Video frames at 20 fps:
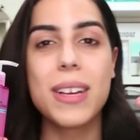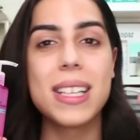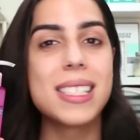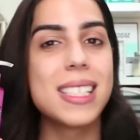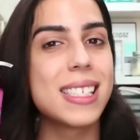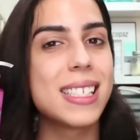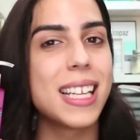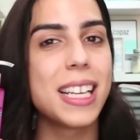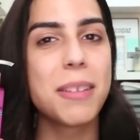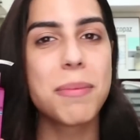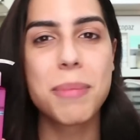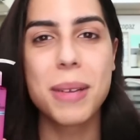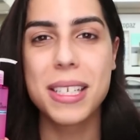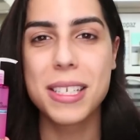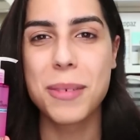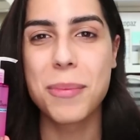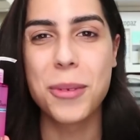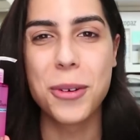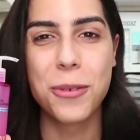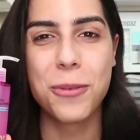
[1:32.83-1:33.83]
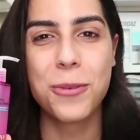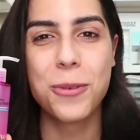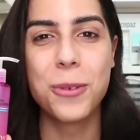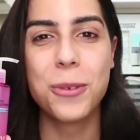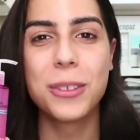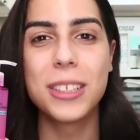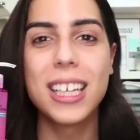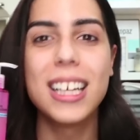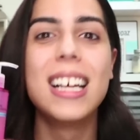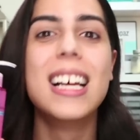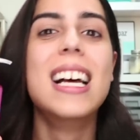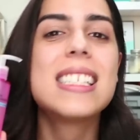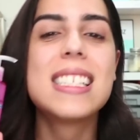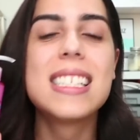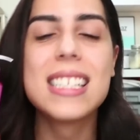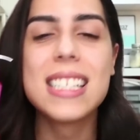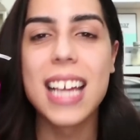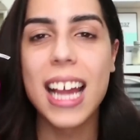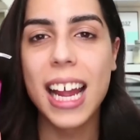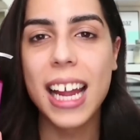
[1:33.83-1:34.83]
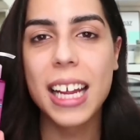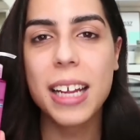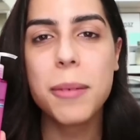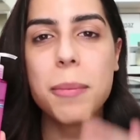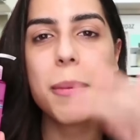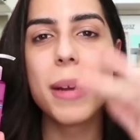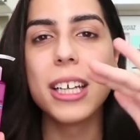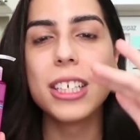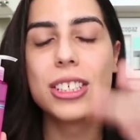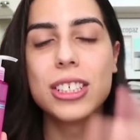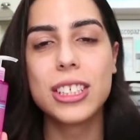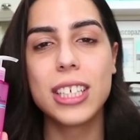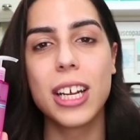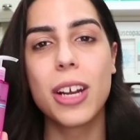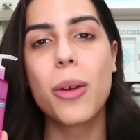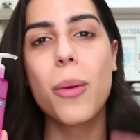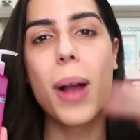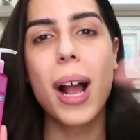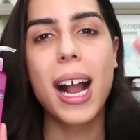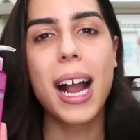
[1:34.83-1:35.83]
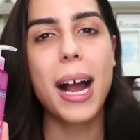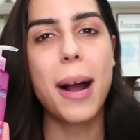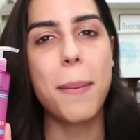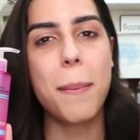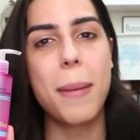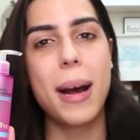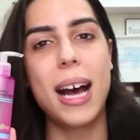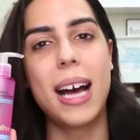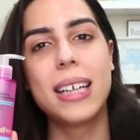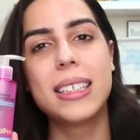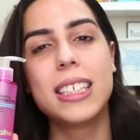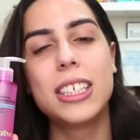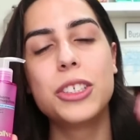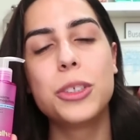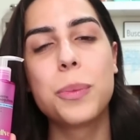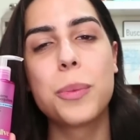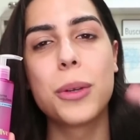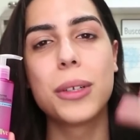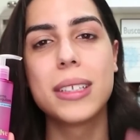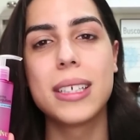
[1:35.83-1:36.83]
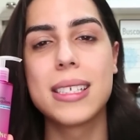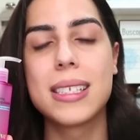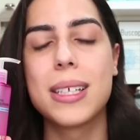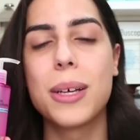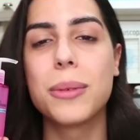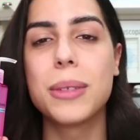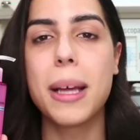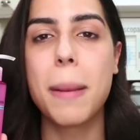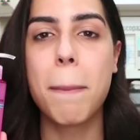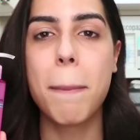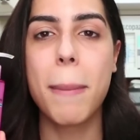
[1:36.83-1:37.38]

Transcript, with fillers: fazer essa limpeza profunda sem mexer com a camada de proteção da